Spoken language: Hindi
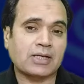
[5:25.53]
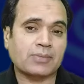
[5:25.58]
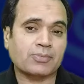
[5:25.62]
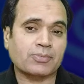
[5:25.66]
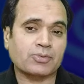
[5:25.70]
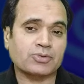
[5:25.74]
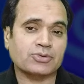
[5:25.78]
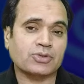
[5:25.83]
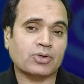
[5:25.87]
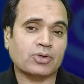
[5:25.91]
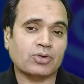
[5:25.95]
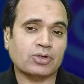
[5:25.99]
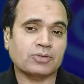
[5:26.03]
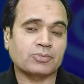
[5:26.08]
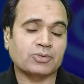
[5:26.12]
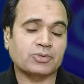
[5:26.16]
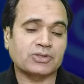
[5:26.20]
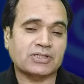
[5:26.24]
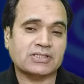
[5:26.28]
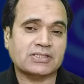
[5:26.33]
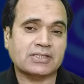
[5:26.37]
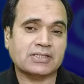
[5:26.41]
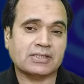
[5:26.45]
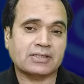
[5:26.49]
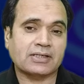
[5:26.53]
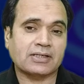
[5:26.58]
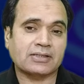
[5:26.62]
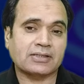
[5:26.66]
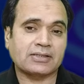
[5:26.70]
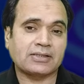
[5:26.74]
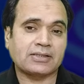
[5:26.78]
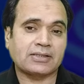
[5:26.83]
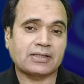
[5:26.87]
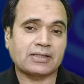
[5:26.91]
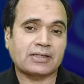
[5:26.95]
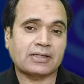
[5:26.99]
की आपको सहूलत मुयसर कर
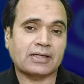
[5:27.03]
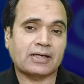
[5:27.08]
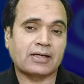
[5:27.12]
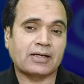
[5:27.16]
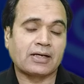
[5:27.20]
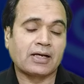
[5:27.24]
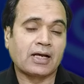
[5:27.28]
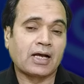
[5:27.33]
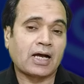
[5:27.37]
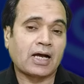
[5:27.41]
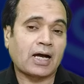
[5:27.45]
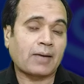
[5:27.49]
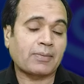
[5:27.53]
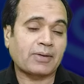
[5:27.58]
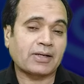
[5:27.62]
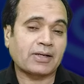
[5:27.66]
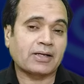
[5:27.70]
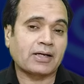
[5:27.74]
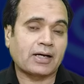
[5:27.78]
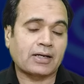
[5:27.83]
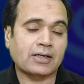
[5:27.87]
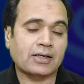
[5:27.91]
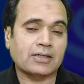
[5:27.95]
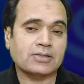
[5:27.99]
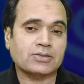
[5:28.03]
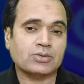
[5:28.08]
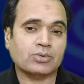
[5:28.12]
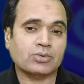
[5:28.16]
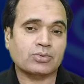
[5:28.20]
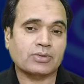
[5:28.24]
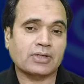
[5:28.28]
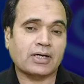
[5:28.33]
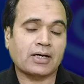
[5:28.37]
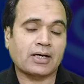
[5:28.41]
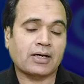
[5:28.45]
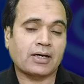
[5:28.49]
दी गई है आपने गाना
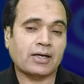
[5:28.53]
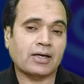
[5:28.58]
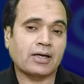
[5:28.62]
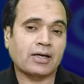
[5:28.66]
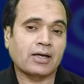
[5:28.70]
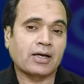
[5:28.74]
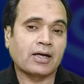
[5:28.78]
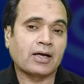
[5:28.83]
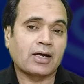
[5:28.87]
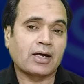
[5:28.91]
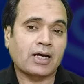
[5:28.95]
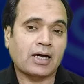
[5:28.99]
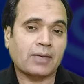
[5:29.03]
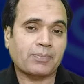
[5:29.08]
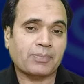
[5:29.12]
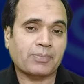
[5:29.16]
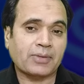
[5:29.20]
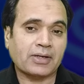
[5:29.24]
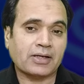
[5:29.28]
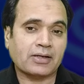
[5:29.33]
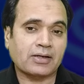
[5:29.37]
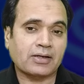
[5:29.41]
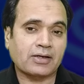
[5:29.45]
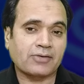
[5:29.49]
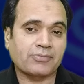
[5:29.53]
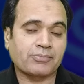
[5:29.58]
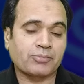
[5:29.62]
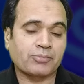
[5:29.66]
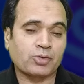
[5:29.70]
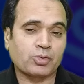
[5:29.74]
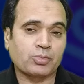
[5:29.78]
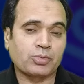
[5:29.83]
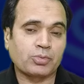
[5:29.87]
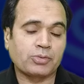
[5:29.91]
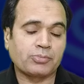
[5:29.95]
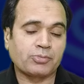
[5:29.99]
सुनना है आपने
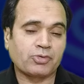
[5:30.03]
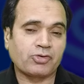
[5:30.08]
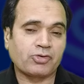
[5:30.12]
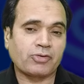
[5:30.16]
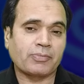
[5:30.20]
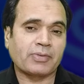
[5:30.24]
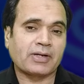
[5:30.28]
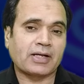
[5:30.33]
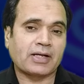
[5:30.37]
मूवी